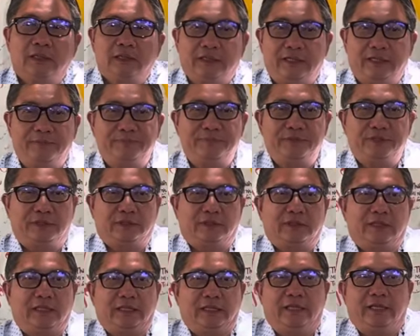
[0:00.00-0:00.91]
kiếp trượt
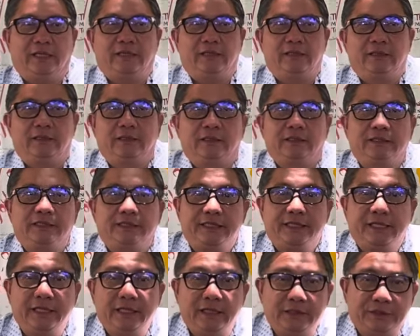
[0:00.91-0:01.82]
là vậy
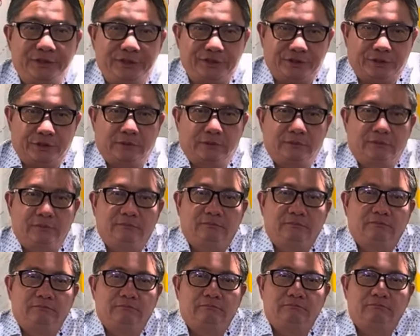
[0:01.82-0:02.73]
kiến trượt
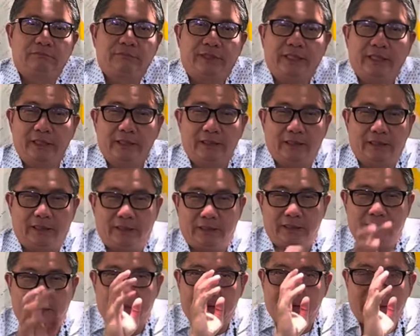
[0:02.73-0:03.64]
kiến là
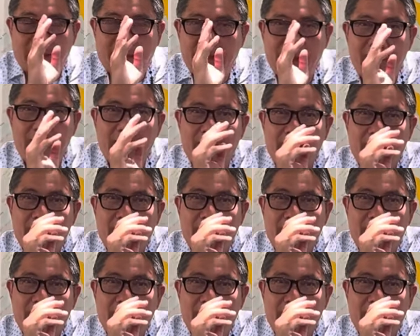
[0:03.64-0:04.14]
nhìn thấy